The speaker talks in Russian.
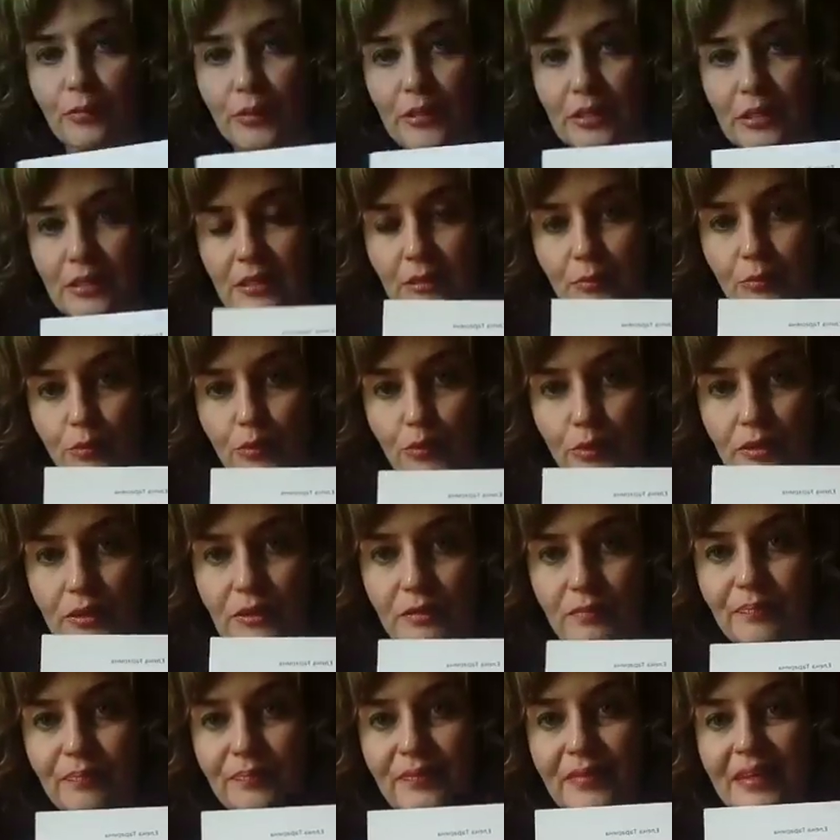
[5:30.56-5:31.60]
быть собой.
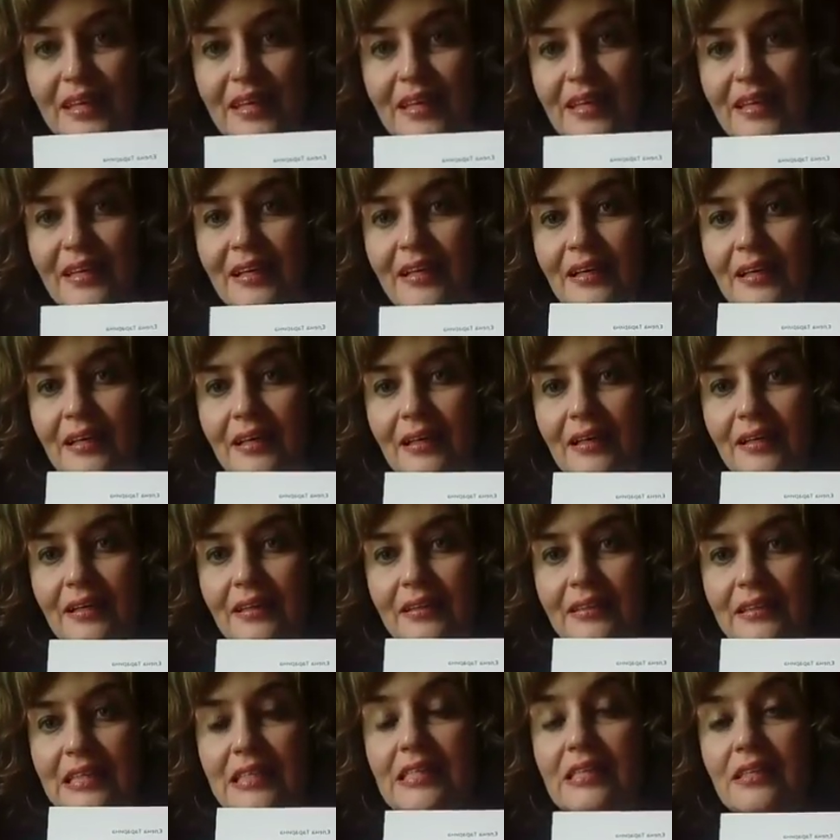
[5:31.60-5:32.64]

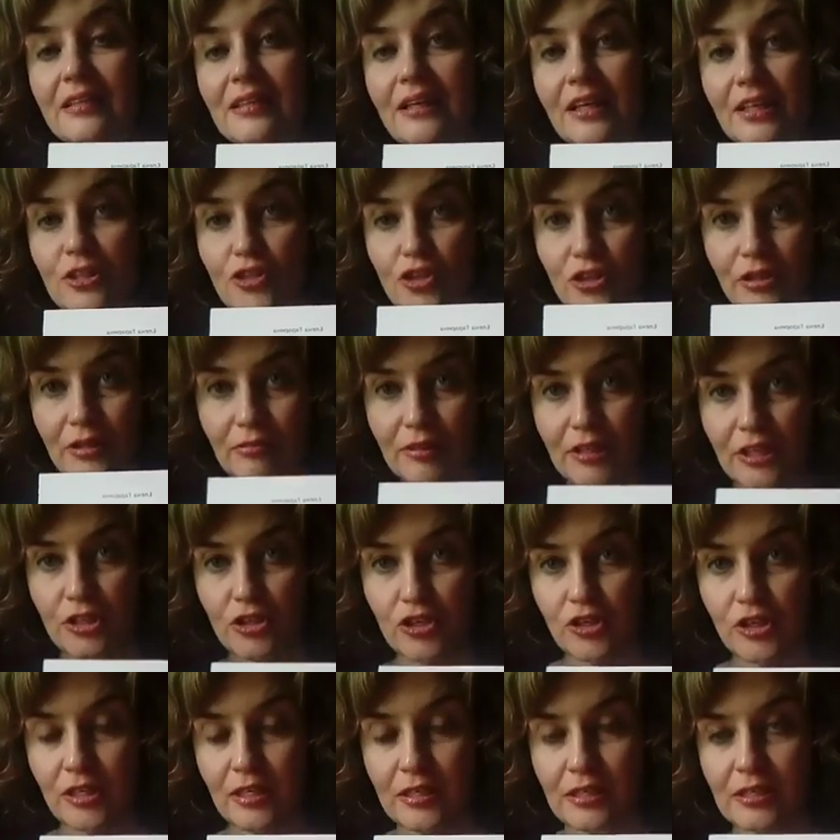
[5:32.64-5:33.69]
10 гаджетов для
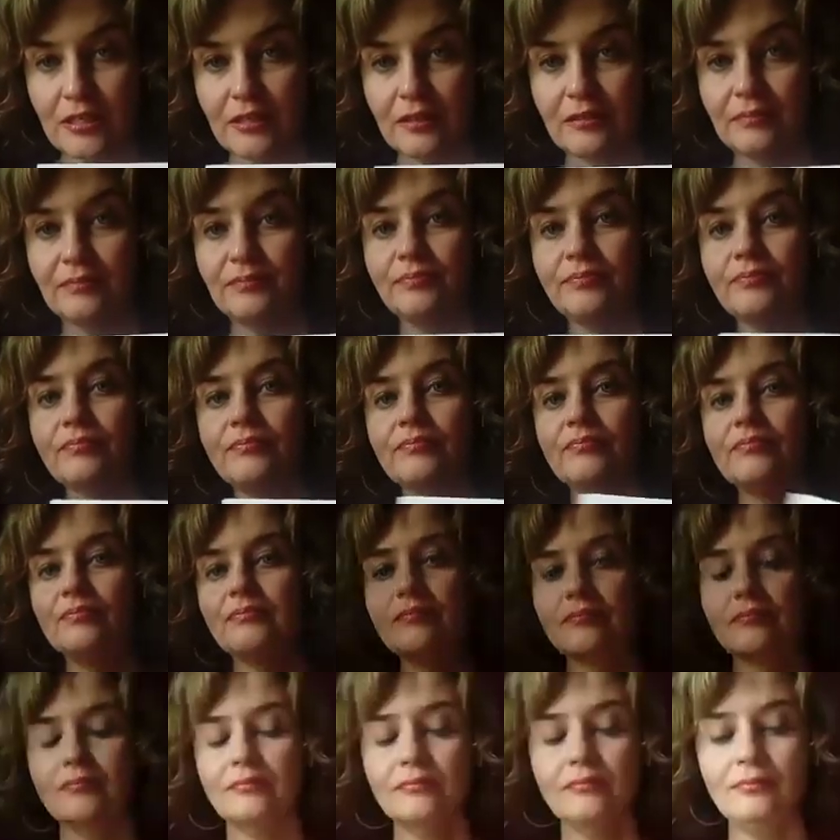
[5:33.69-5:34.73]
счастья».
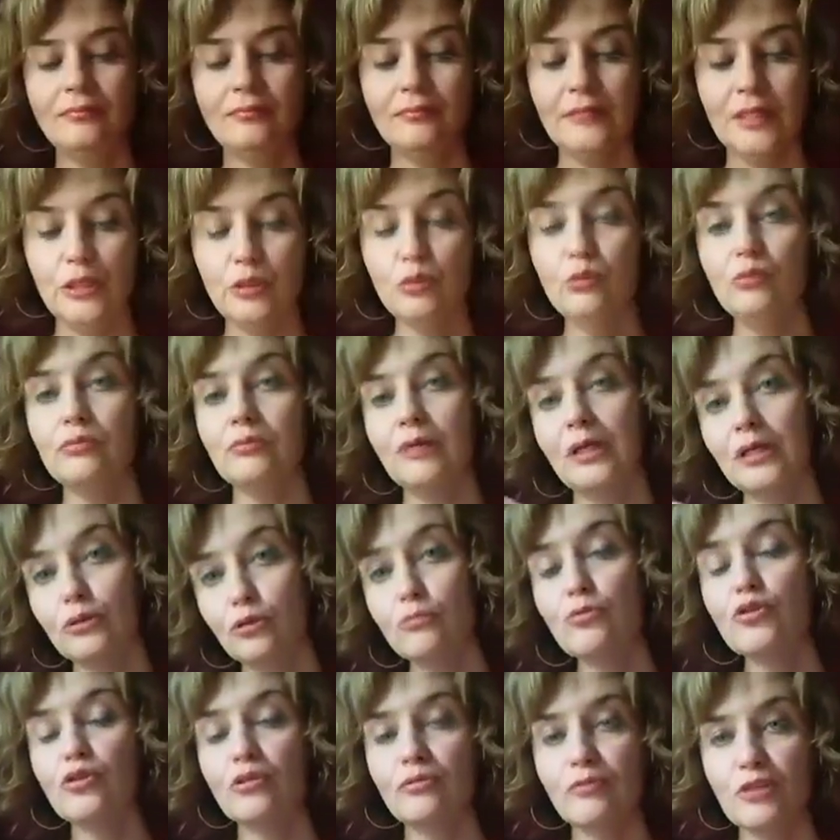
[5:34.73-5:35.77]
Ну, о
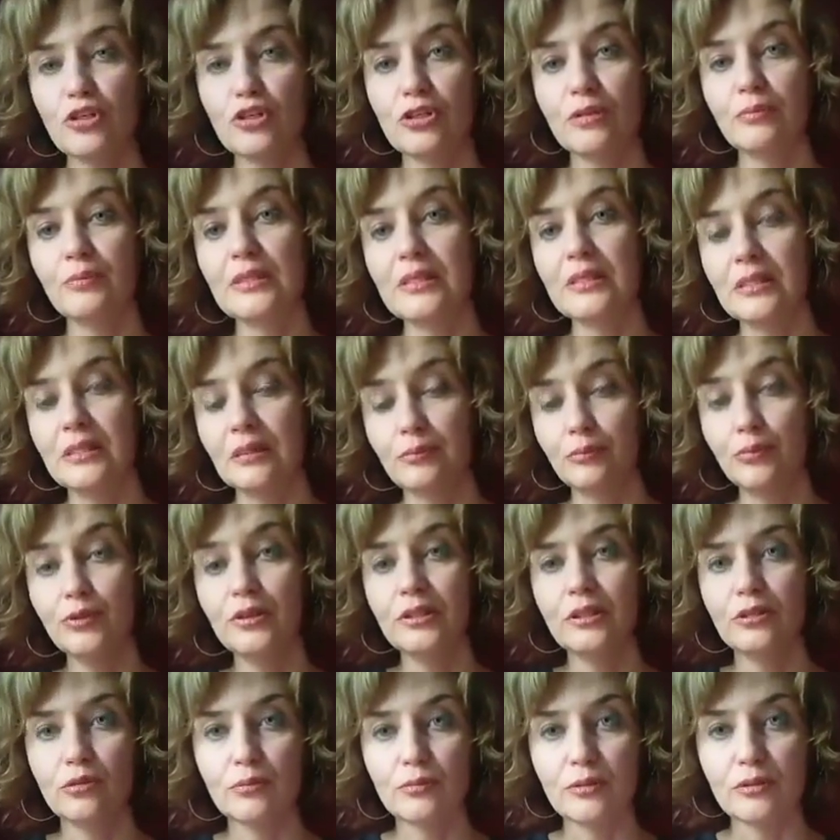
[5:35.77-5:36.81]
том, что важно быть собой,
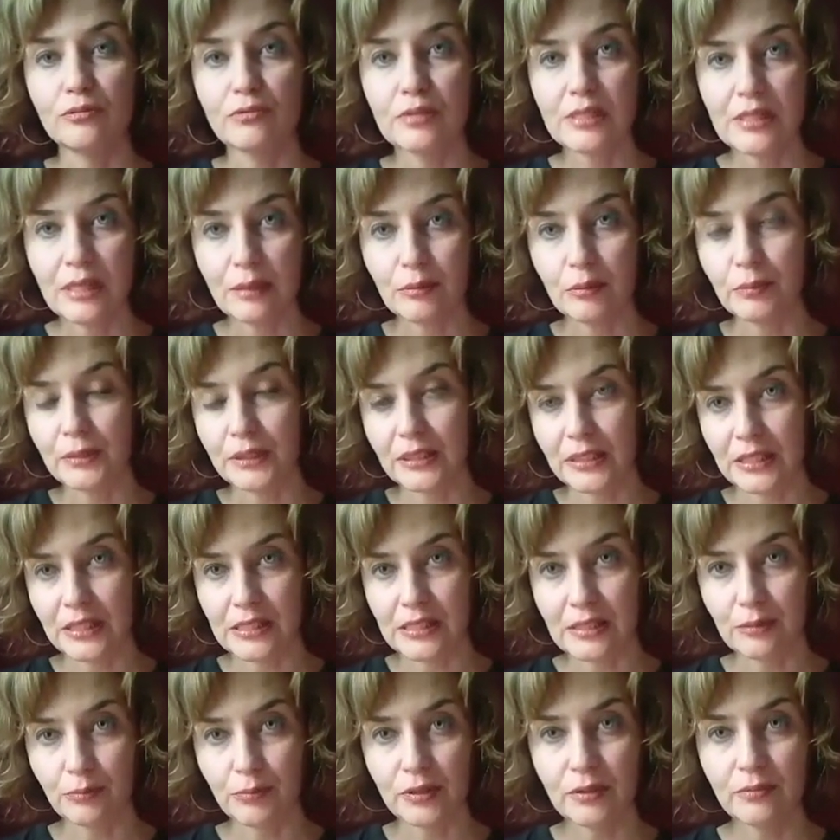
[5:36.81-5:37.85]
я думаю, вы сами
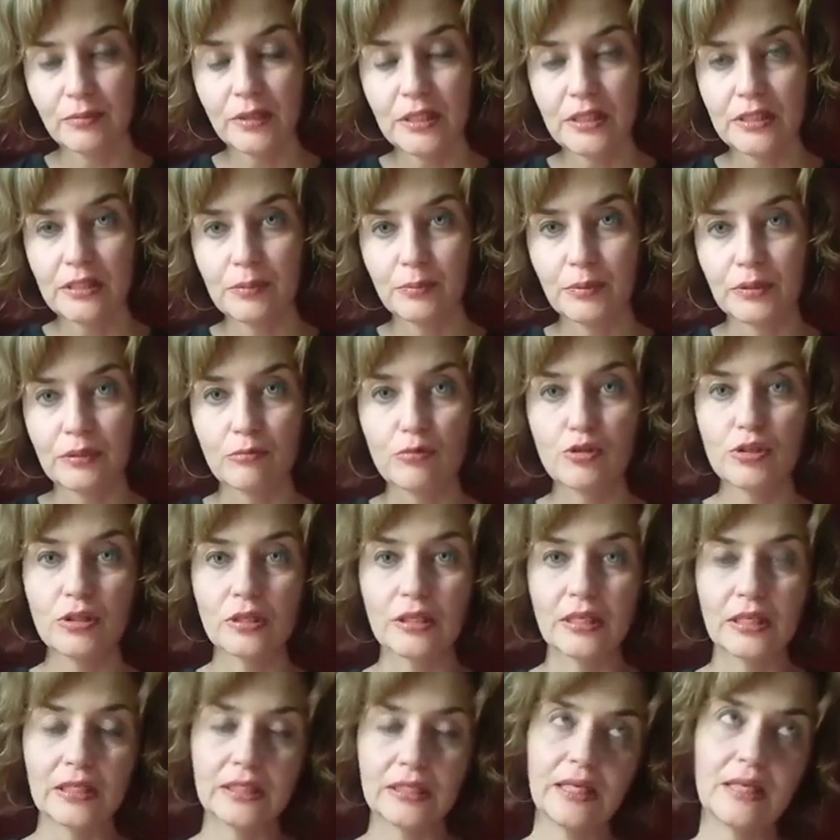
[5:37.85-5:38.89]
прекрасно понимаете, потому что
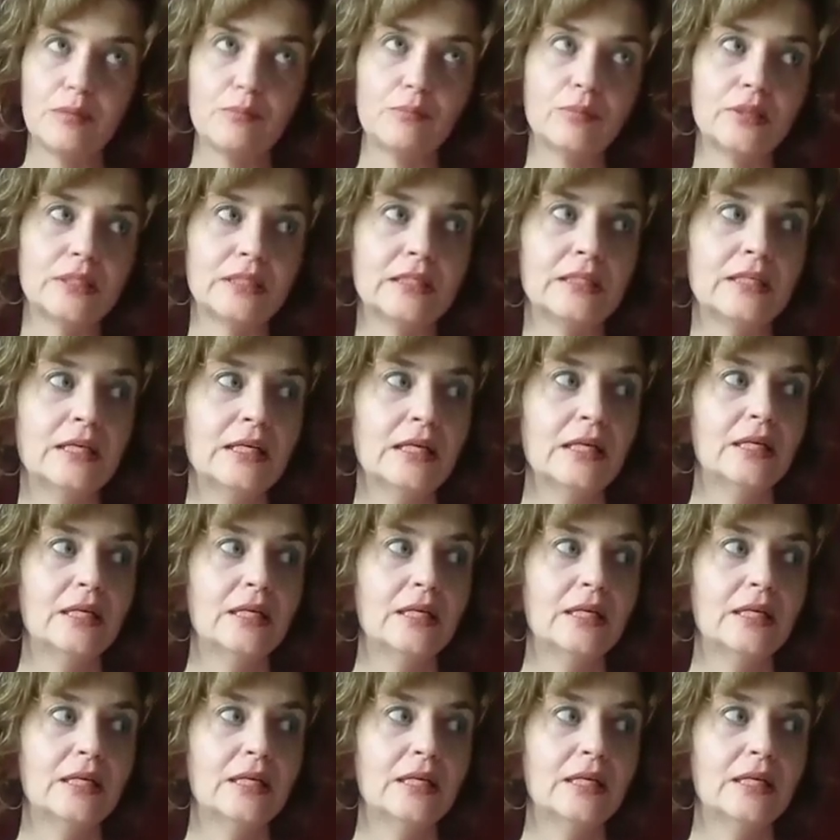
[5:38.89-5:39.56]
когда мы